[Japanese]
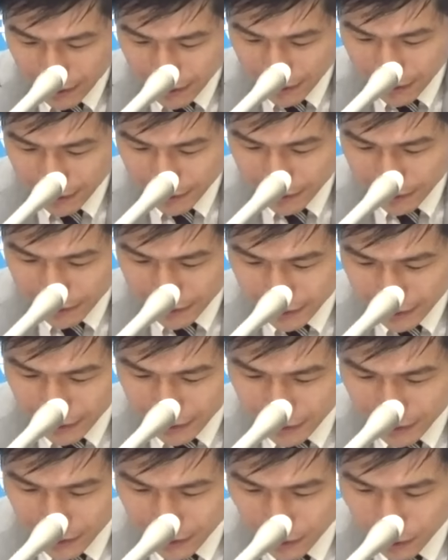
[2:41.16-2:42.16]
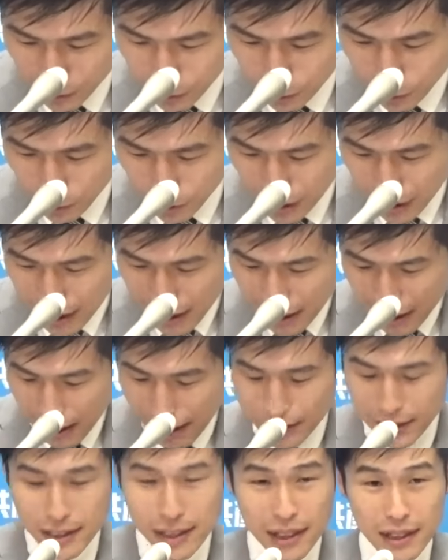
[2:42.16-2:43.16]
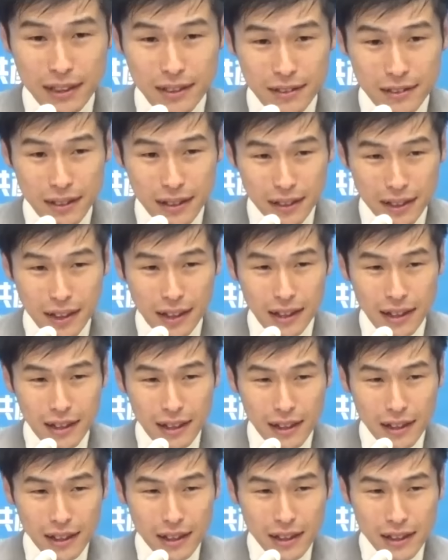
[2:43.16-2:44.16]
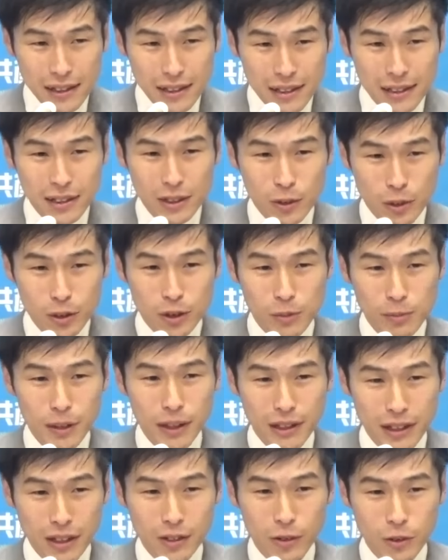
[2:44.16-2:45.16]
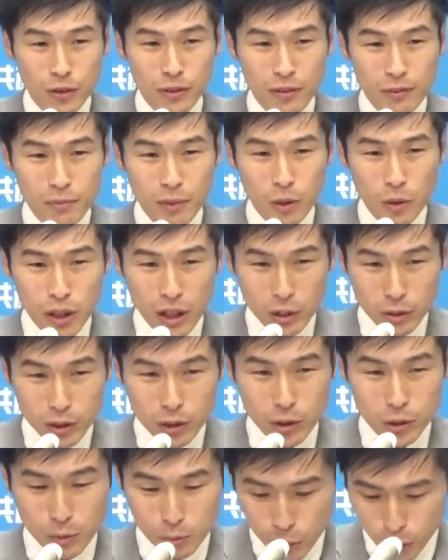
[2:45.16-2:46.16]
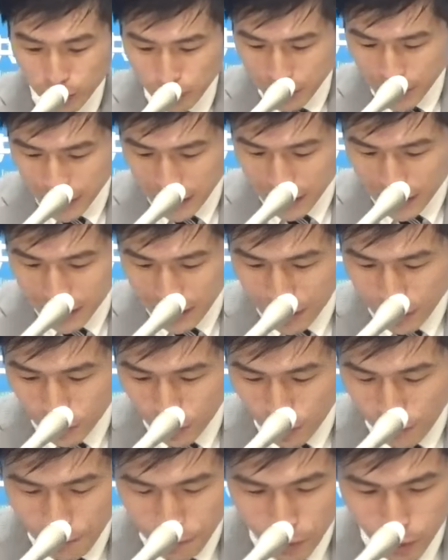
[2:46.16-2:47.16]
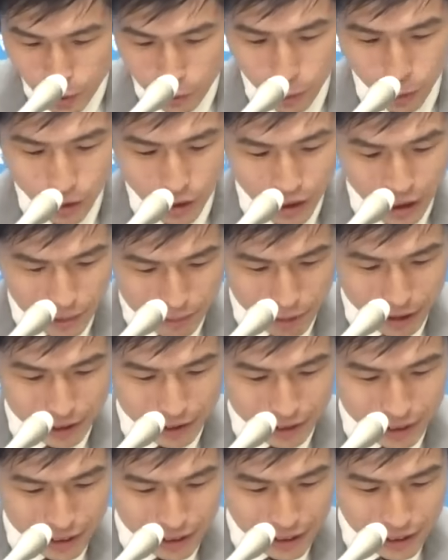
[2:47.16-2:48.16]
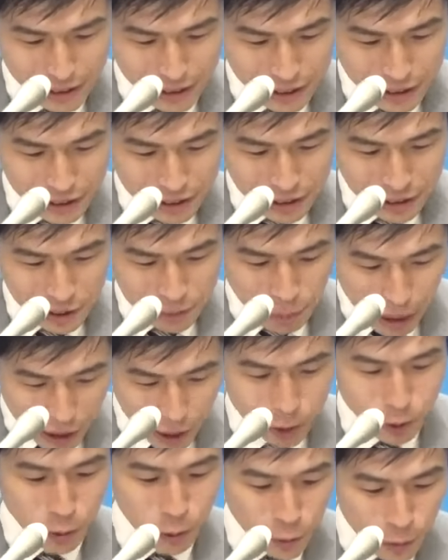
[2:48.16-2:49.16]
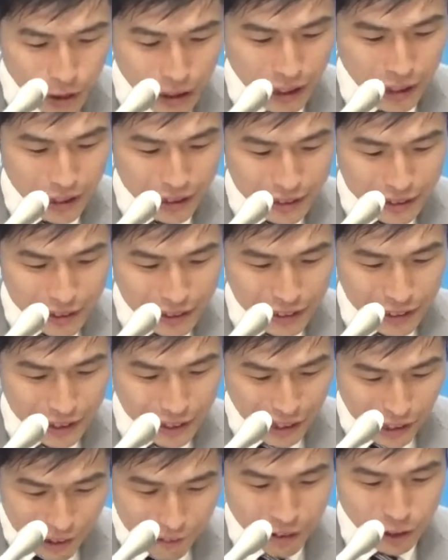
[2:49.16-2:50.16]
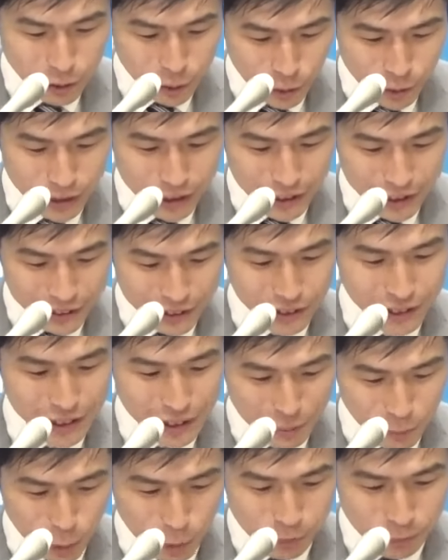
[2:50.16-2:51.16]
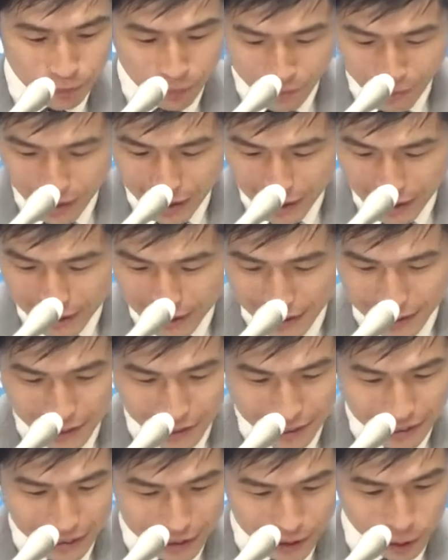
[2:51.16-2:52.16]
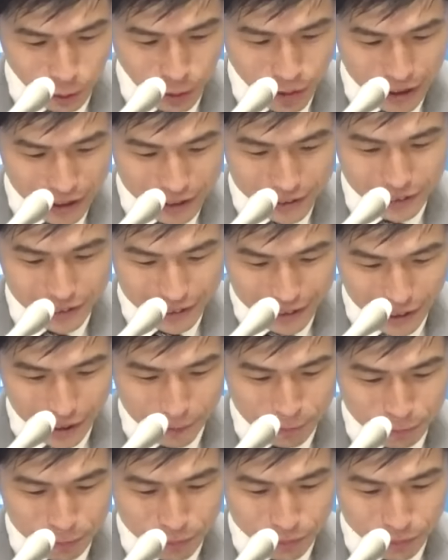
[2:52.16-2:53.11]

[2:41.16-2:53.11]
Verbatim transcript: 献金禁止を柱に据えた審議とするべきだと、まあ、これはあの強く求めていきたいと思っています。まあ、あのその他関わる論点についても、政策活動費について、